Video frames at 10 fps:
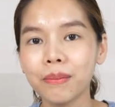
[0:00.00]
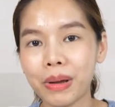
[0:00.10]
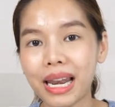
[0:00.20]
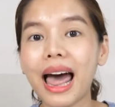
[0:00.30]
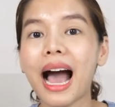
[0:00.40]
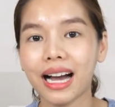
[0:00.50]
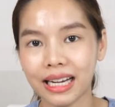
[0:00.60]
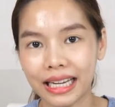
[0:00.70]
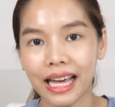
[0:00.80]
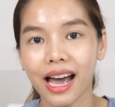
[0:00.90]
เป็นหลัก
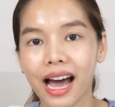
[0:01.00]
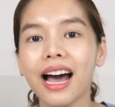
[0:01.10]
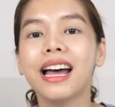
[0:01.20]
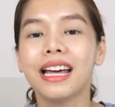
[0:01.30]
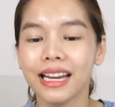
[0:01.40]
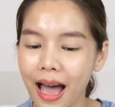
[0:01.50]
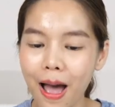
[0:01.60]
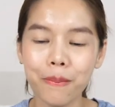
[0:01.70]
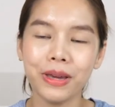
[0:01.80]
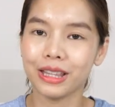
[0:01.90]
นะคะ ถ้า
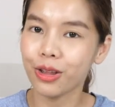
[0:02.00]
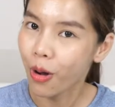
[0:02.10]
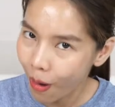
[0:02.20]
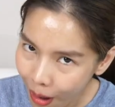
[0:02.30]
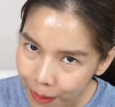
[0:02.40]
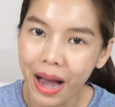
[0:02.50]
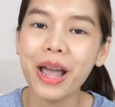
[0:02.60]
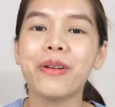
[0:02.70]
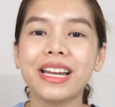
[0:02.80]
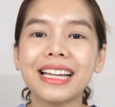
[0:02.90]
ผิดต้องขออภั
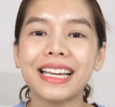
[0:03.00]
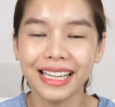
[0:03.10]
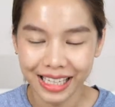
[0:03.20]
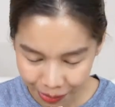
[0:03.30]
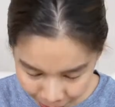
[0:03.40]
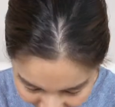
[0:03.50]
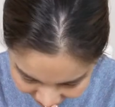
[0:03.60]
ยไว้นที่นี้ด้วย